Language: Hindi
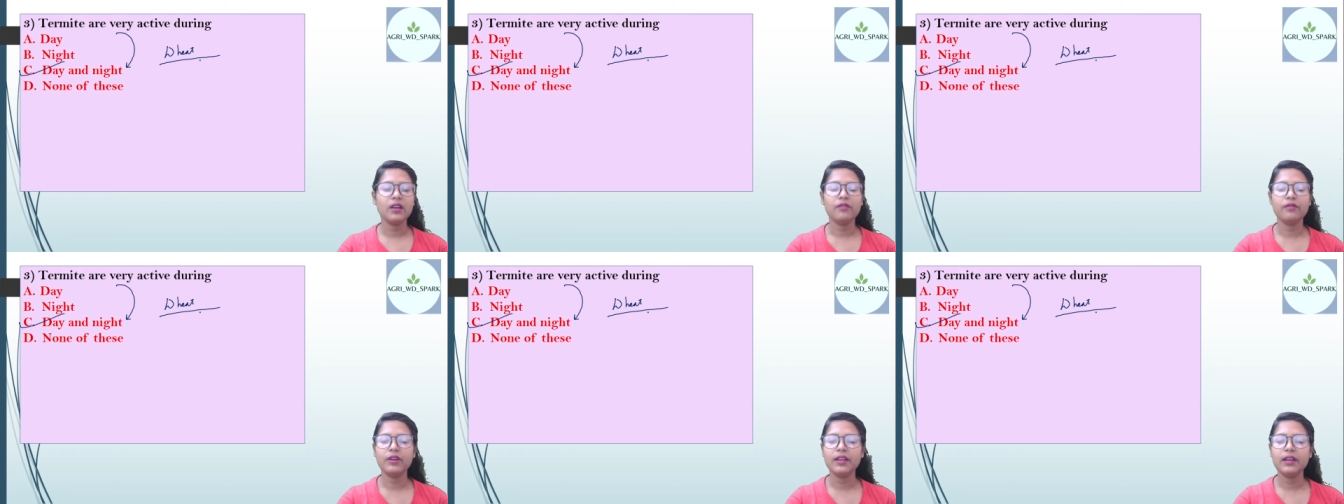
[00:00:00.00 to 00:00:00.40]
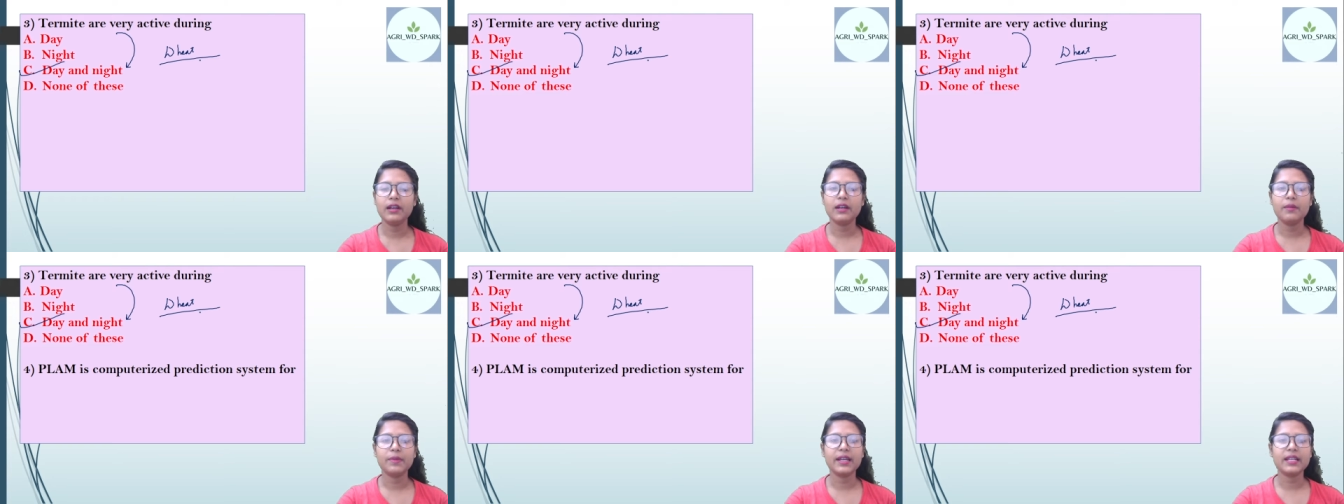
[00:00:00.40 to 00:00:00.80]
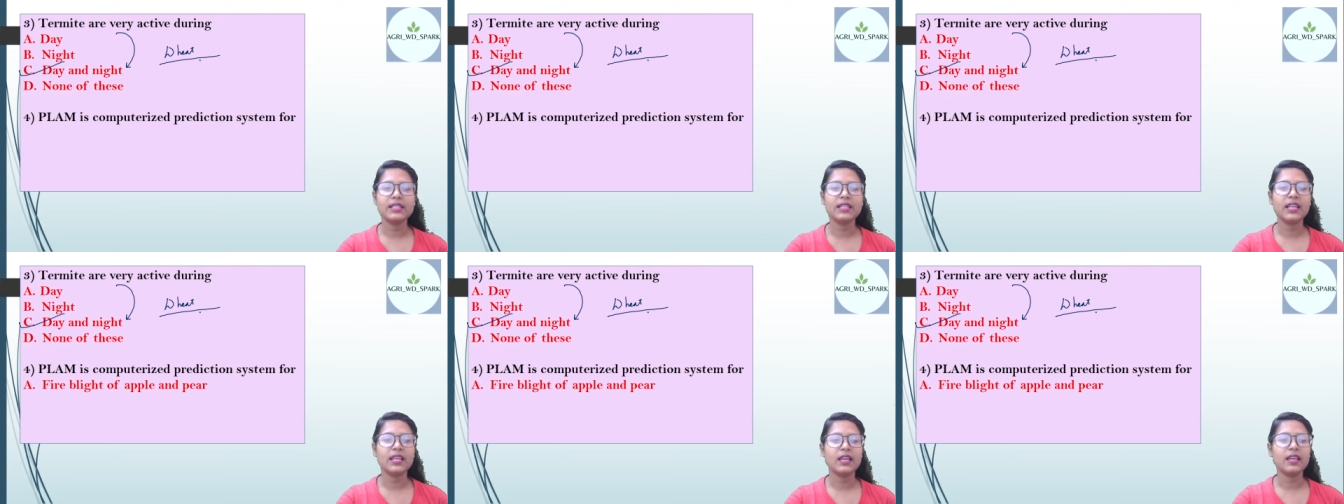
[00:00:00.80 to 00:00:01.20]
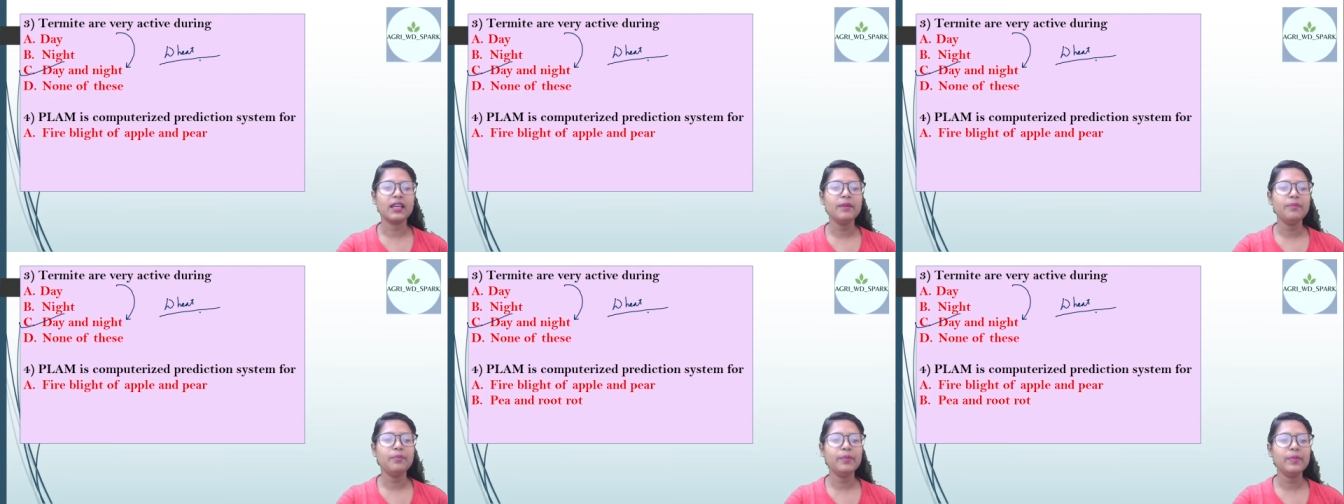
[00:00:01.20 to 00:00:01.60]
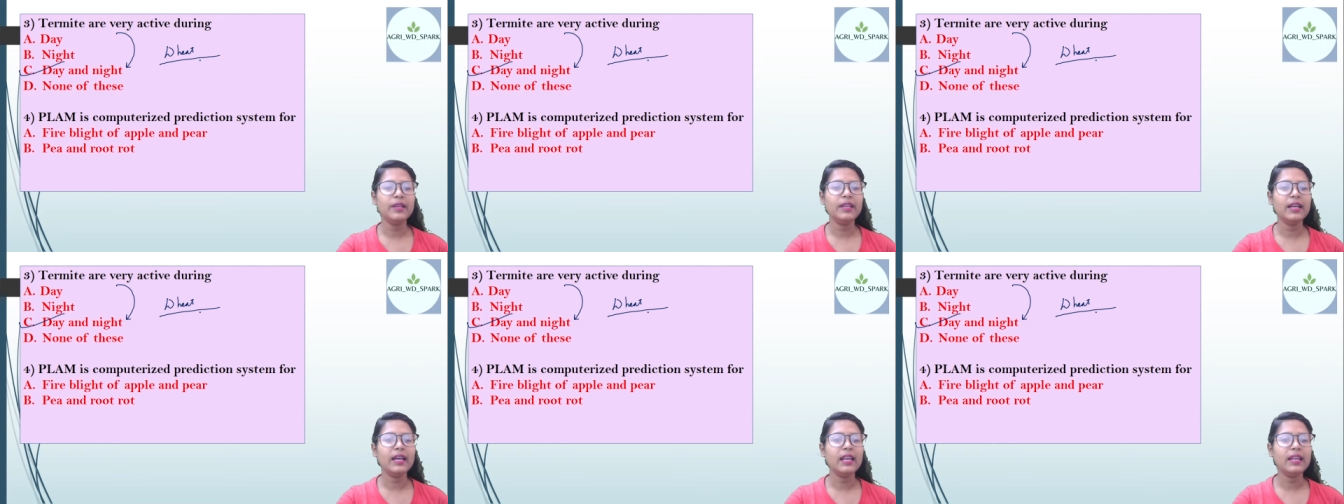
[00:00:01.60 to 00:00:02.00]
वहीं अगर हम नेक्स्ट देखेंगे पी
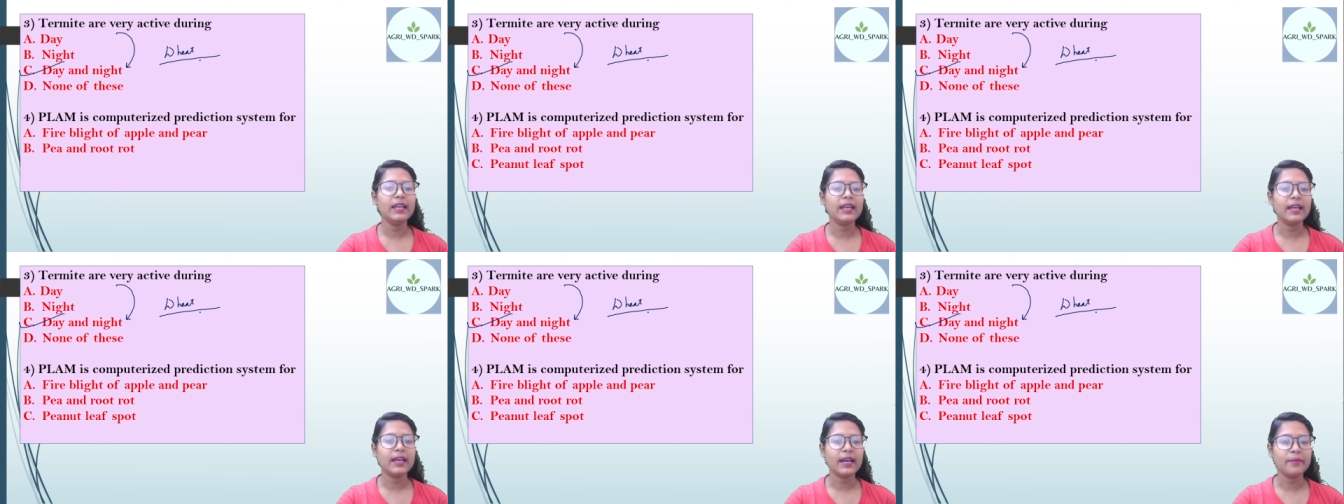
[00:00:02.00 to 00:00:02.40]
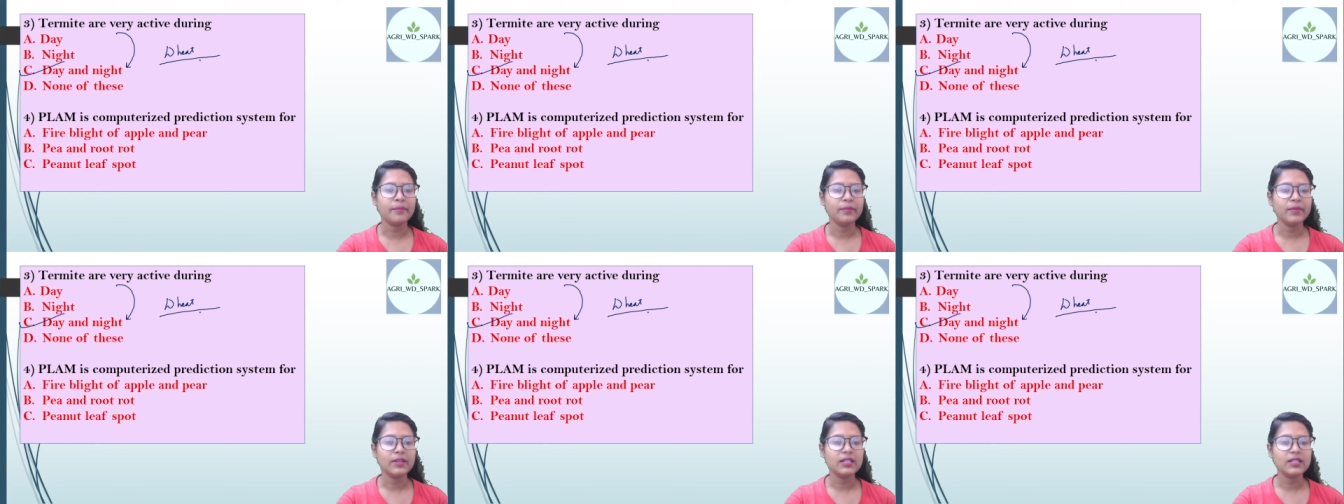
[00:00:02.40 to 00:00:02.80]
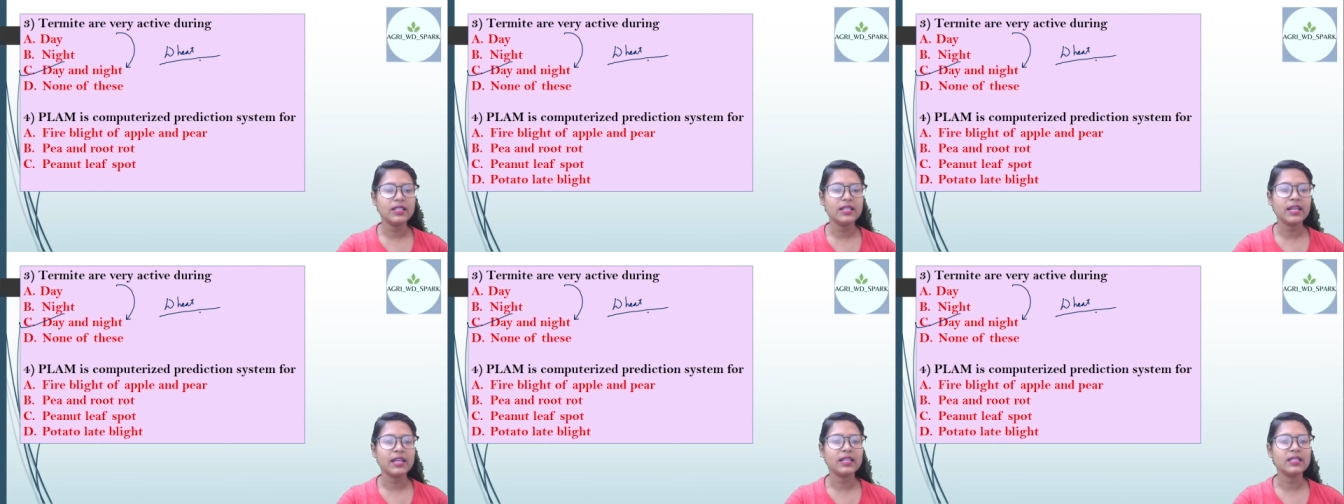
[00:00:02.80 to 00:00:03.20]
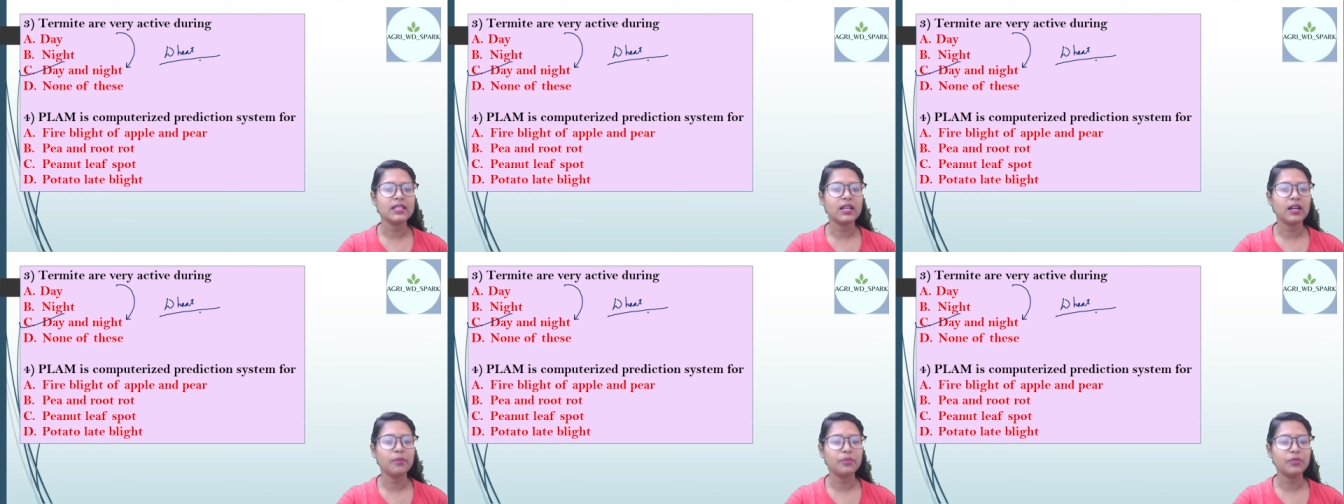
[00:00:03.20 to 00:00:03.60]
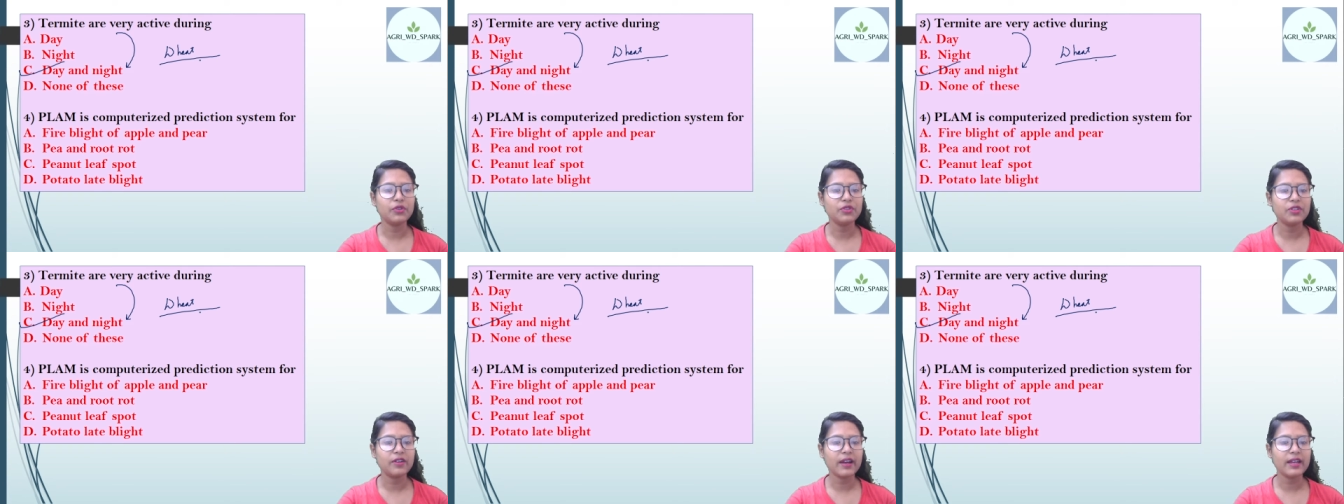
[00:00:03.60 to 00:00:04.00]
एल ए एम ठीक है इज
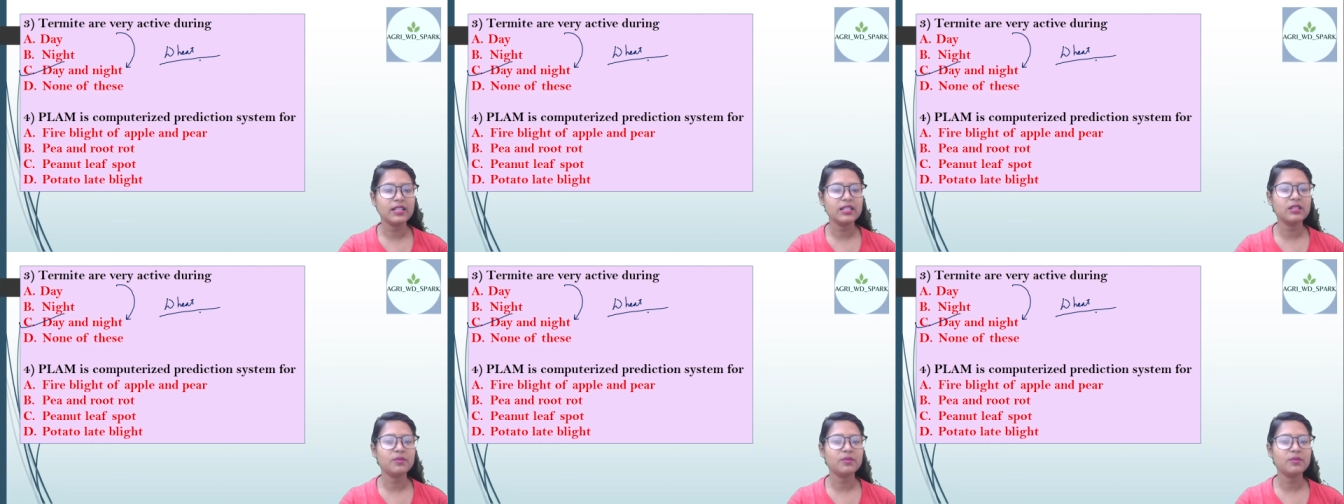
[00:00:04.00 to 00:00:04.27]
कंप्यूटराइज